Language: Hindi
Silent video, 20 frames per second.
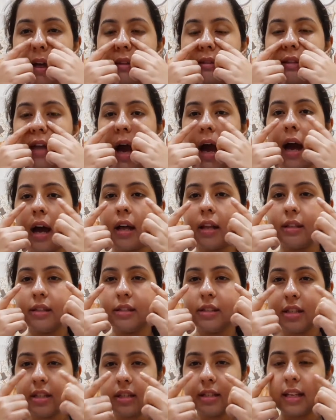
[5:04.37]
जहाँ
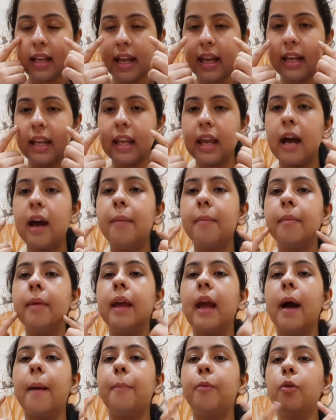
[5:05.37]
जिस एरिया में
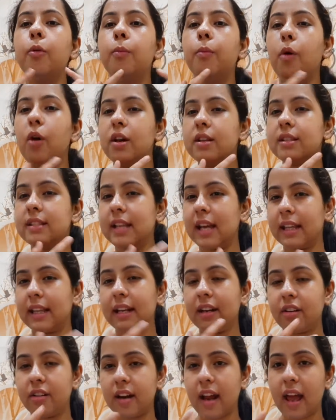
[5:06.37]
आपको बहुत ज्यादा
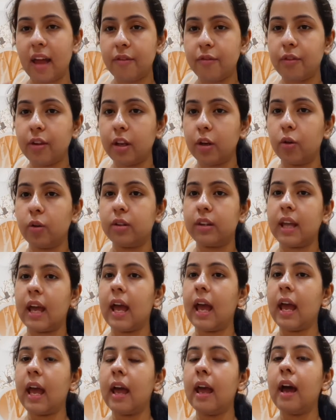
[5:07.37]
ड्राई फील होता
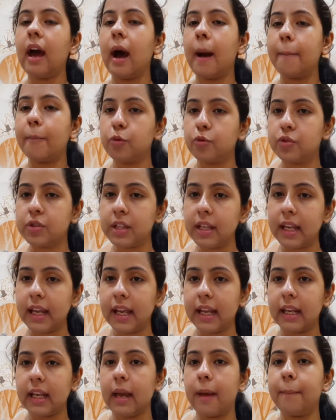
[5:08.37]
है आप उसी
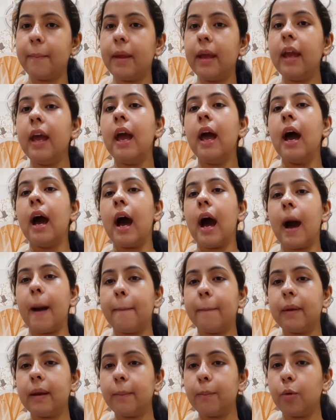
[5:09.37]
एरिया में
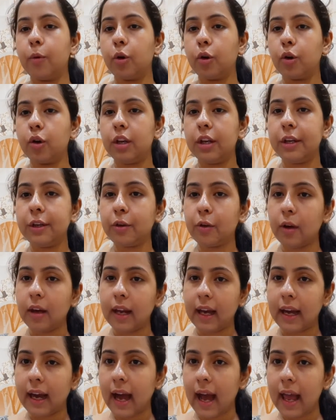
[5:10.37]
अपने बोरोलिन को
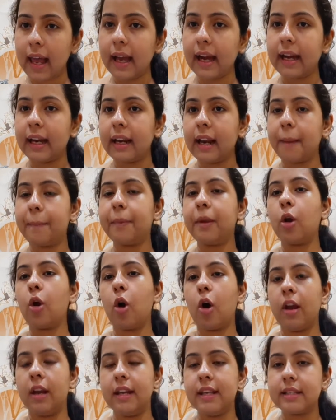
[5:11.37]
लगाए अगर आपकी
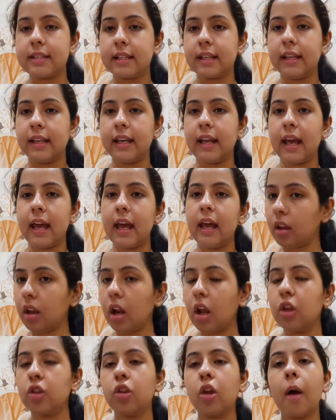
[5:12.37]
ऑयली स्किन है
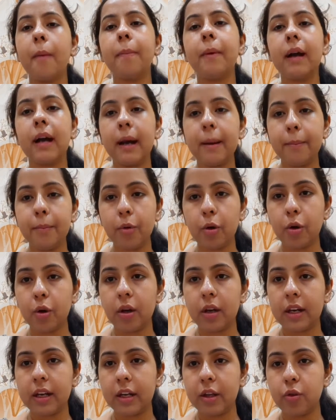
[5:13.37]
तो आप कम
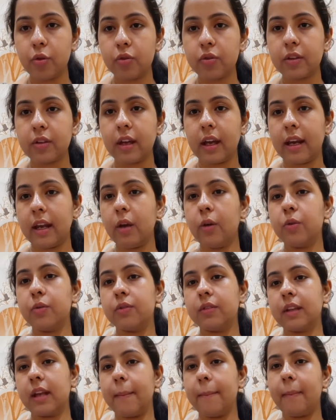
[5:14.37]
बोरोलिन यूज करें
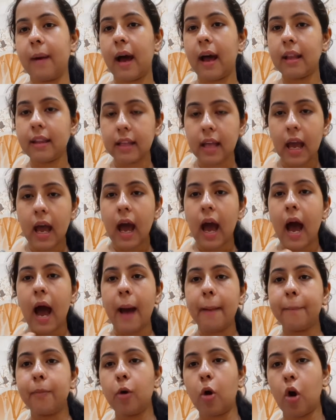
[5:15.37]
उसके बाद
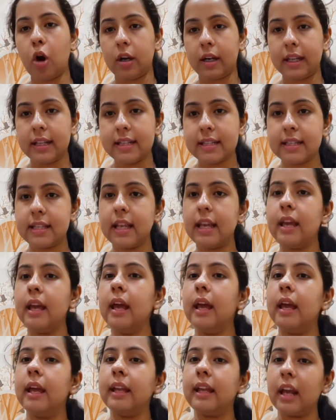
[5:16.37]
आप कॉटन से
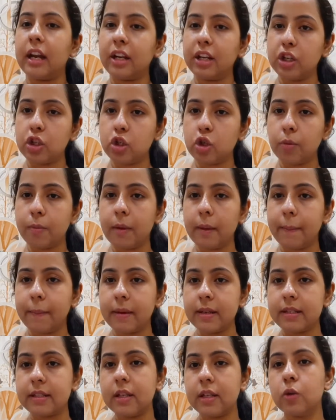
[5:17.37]
या टिश्यू पेपर
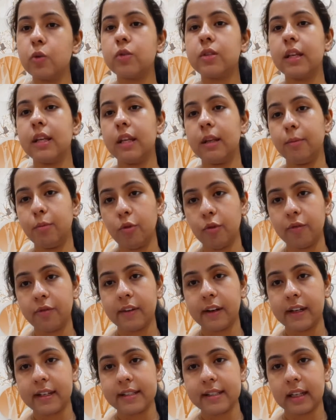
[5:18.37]
से उसे रिमूव
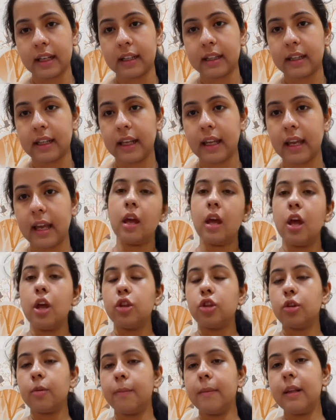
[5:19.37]
कर सकते हैं
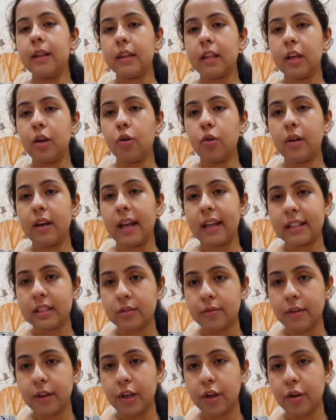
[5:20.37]
तो मिलती हूँ नेक्स्ट
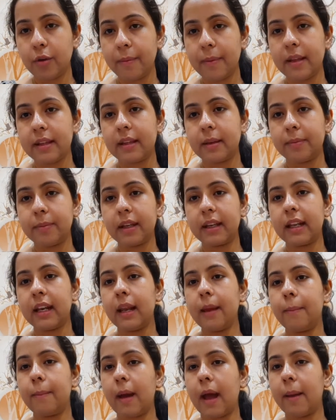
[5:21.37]
वीडियो में तब तक के
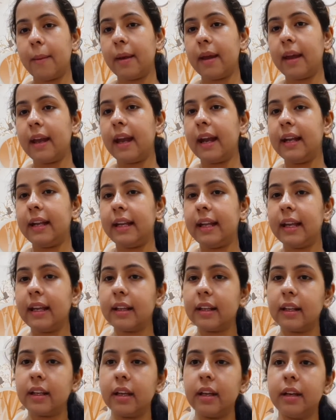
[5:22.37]
लिए बाय बाय एंड टेक
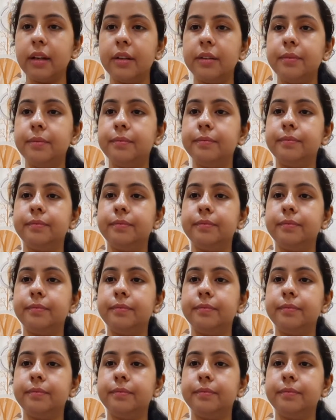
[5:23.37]
केयर